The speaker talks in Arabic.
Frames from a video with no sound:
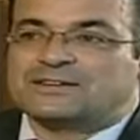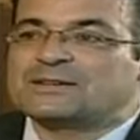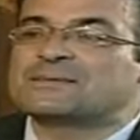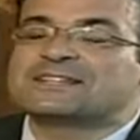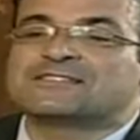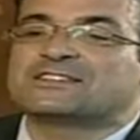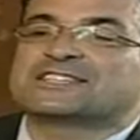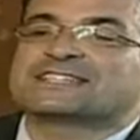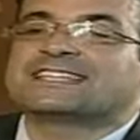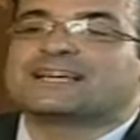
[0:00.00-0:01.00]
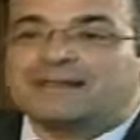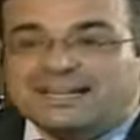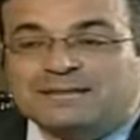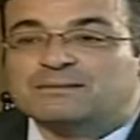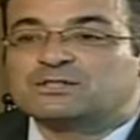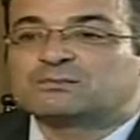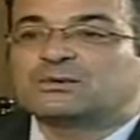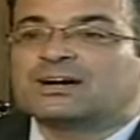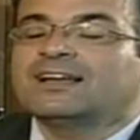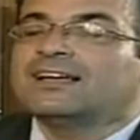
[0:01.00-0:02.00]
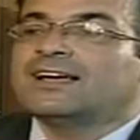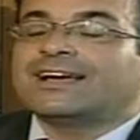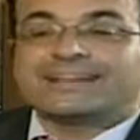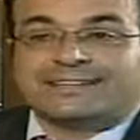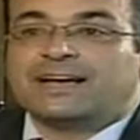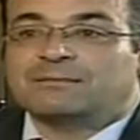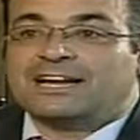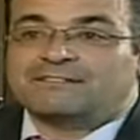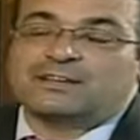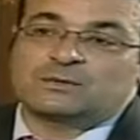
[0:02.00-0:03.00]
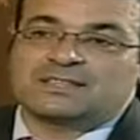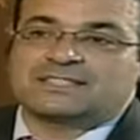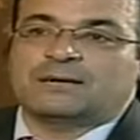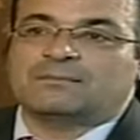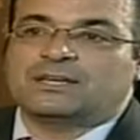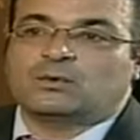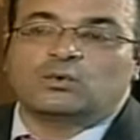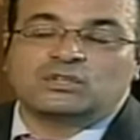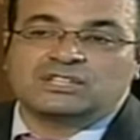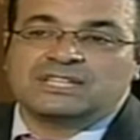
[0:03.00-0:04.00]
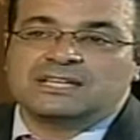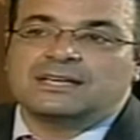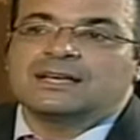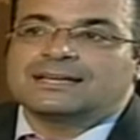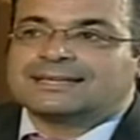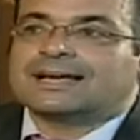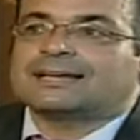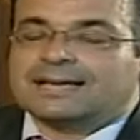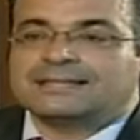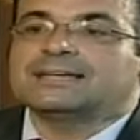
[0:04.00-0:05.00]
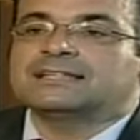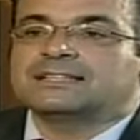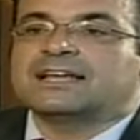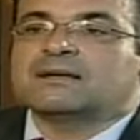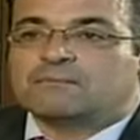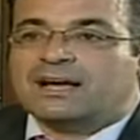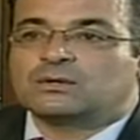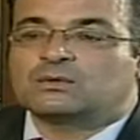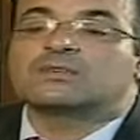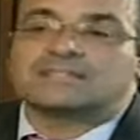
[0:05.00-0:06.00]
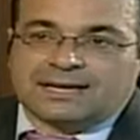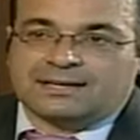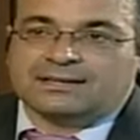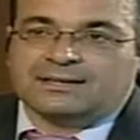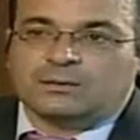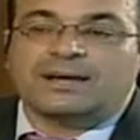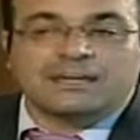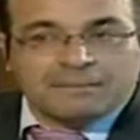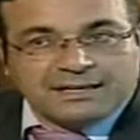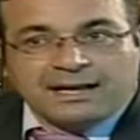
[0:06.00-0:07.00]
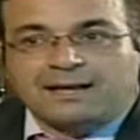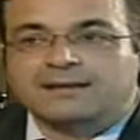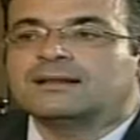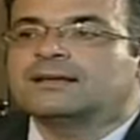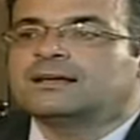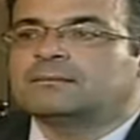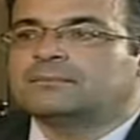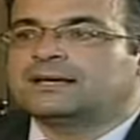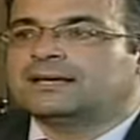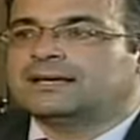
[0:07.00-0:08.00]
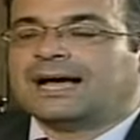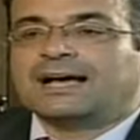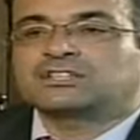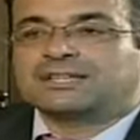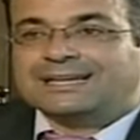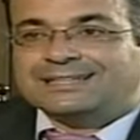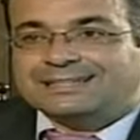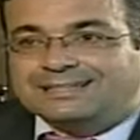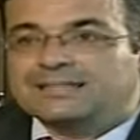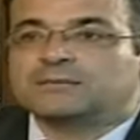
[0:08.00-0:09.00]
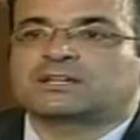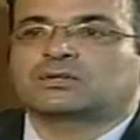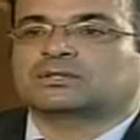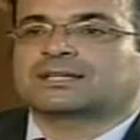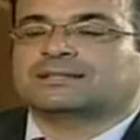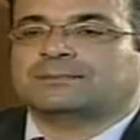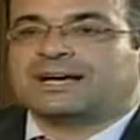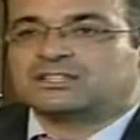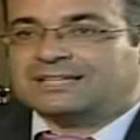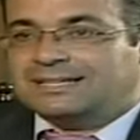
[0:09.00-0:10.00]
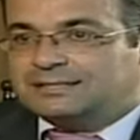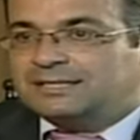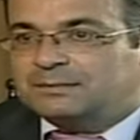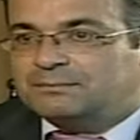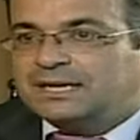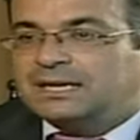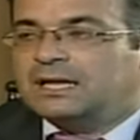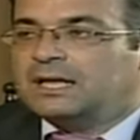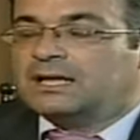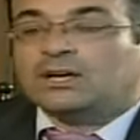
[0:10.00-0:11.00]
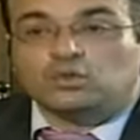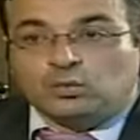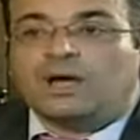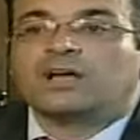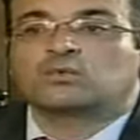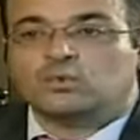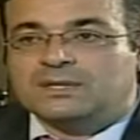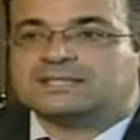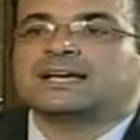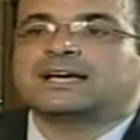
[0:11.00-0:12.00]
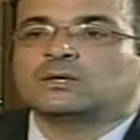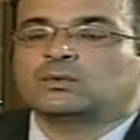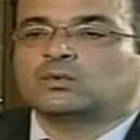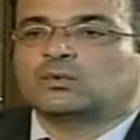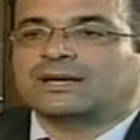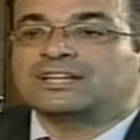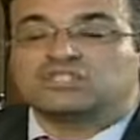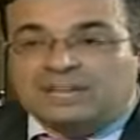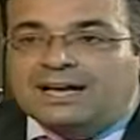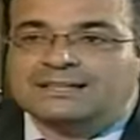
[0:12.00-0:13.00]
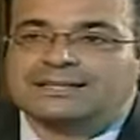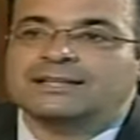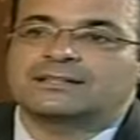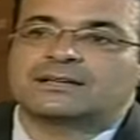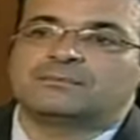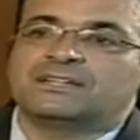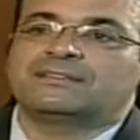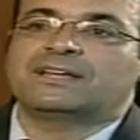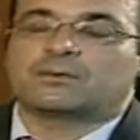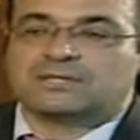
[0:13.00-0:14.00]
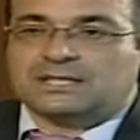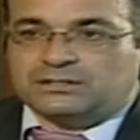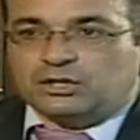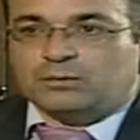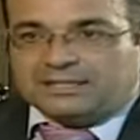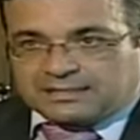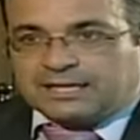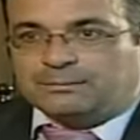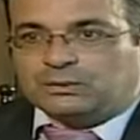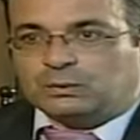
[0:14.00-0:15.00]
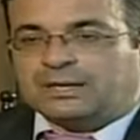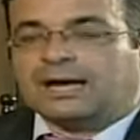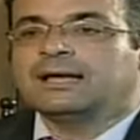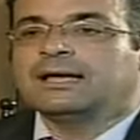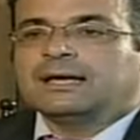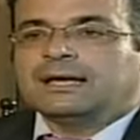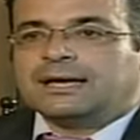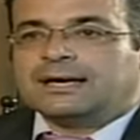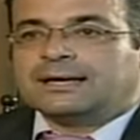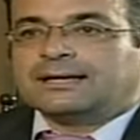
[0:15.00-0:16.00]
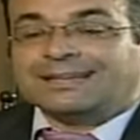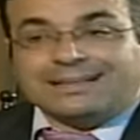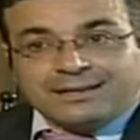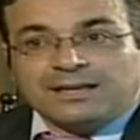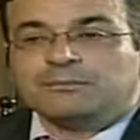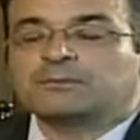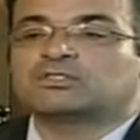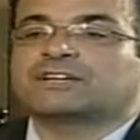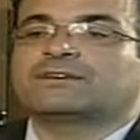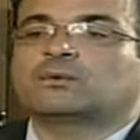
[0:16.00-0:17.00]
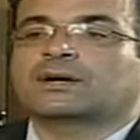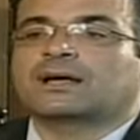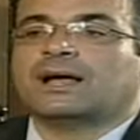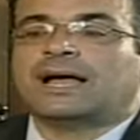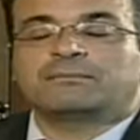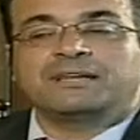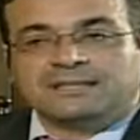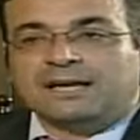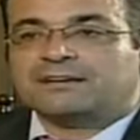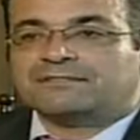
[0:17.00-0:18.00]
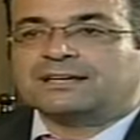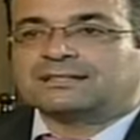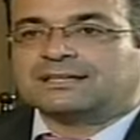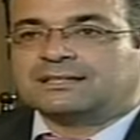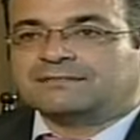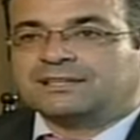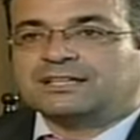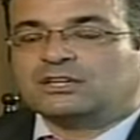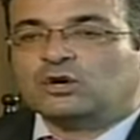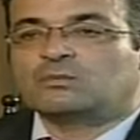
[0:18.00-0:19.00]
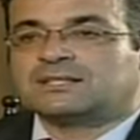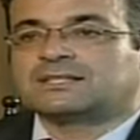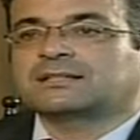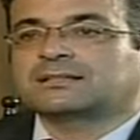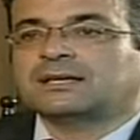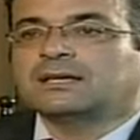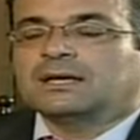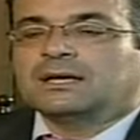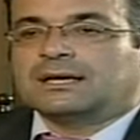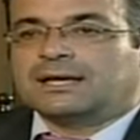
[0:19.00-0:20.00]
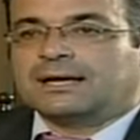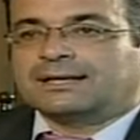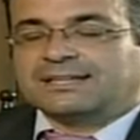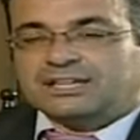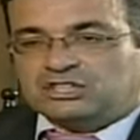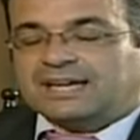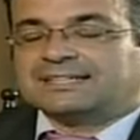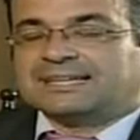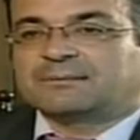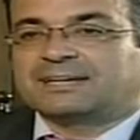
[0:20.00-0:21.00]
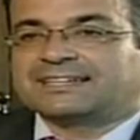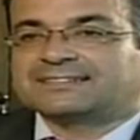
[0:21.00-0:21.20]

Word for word: اليوم انت فجرتيها بهذا المجموع الكامل 2900 وهو شيء كان اكيد مانو سهل وانما كان بحاجه لكثير من الخطط بحاجه لكثير من الخطوات والوسائل والاجراءات اللي انت قمتي فيها لوصلتي اليوم للطالبه الاولى آه، كطالبه متفوقه حابين نتعرف اكثر كيف انت اليوم وصلتي للدرجه الكامله